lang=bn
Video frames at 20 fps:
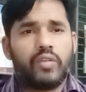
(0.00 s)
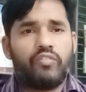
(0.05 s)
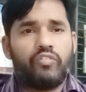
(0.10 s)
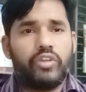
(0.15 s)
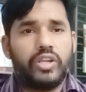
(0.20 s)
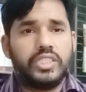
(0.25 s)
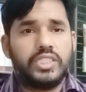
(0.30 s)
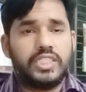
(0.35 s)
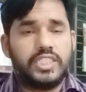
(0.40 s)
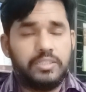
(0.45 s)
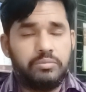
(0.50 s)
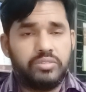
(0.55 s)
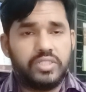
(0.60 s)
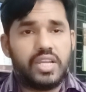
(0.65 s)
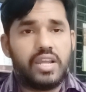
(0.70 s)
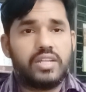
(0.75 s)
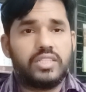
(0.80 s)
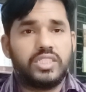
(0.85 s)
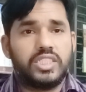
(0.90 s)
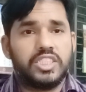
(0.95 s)
ফ্রি টিপস
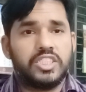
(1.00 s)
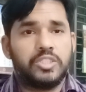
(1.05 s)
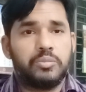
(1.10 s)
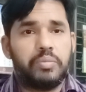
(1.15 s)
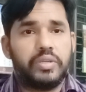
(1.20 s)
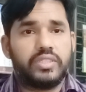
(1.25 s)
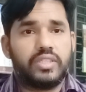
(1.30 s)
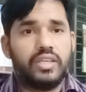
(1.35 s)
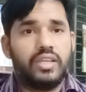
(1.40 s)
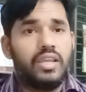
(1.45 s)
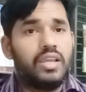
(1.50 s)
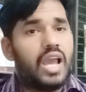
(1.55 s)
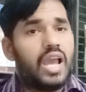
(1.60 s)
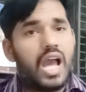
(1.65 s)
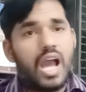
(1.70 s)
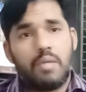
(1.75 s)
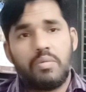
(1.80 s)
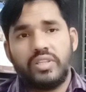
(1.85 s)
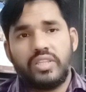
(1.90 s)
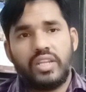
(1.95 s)
অ্যান্ড ট্রিক্স পেতে
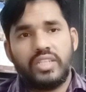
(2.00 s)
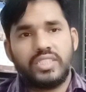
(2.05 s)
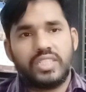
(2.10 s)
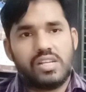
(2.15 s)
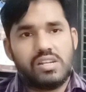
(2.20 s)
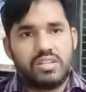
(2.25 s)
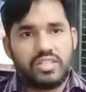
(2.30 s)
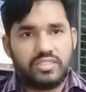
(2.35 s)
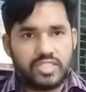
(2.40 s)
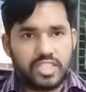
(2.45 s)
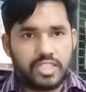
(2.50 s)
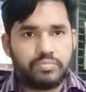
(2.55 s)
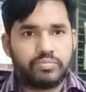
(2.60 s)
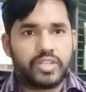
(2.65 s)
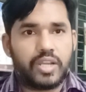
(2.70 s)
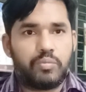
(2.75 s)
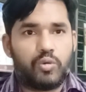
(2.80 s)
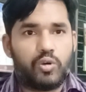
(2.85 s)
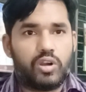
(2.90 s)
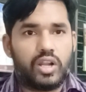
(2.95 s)
আমাদের এই চ্যানেলটাকে
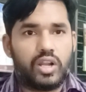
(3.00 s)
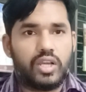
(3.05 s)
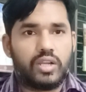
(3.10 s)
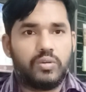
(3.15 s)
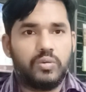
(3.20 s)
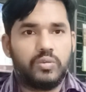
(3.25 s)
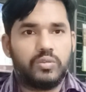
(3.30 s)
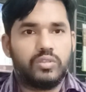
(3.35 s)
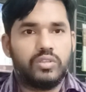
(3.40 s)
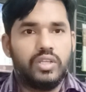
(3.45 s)
সাবস্ক্রাইব করে রাখুন